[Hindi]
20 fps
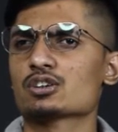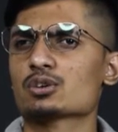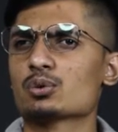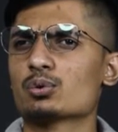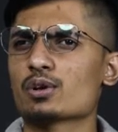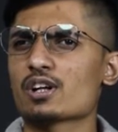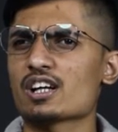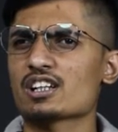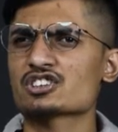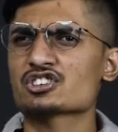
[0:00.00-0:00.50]

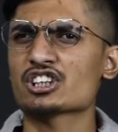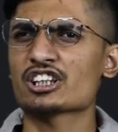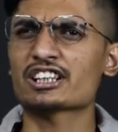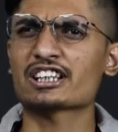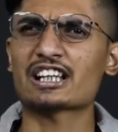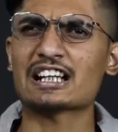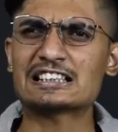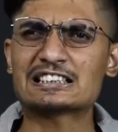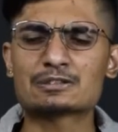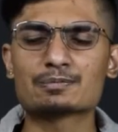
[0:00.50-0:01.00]
थोड़े अच्छे
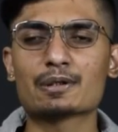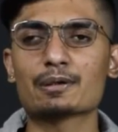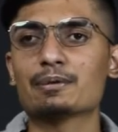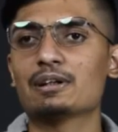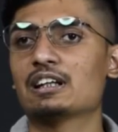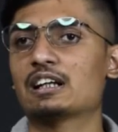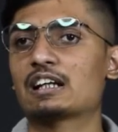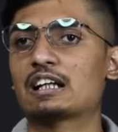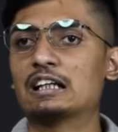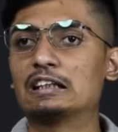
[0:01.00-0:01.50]
टैक्स में भी
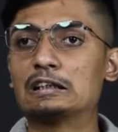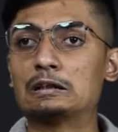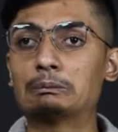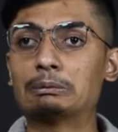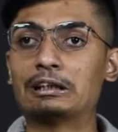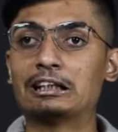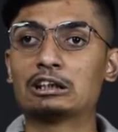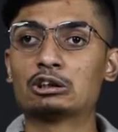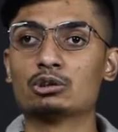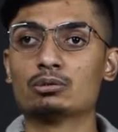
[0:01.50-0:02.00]
लग रहे थे
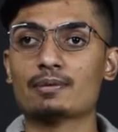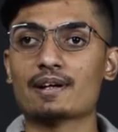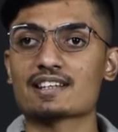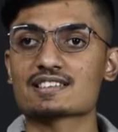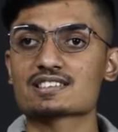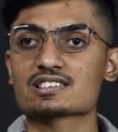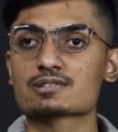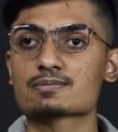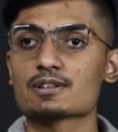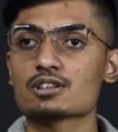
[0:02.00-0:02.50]
पहले दो
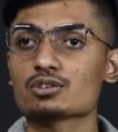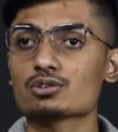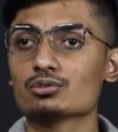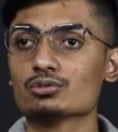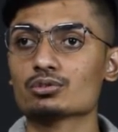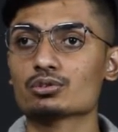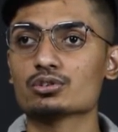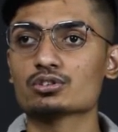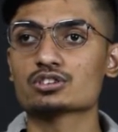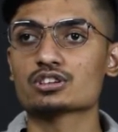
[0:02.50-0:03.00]
मैचेस में तो
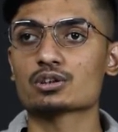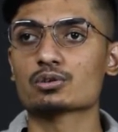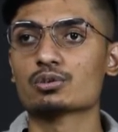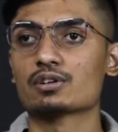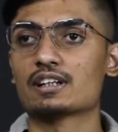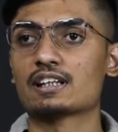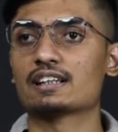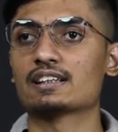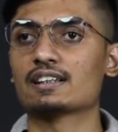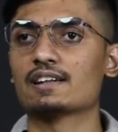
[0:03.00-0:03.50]
उनको ज़रूर
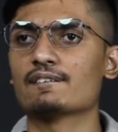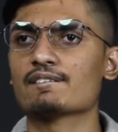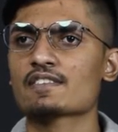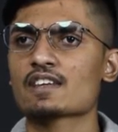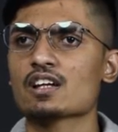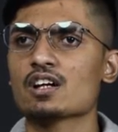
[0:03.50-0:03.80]
लेना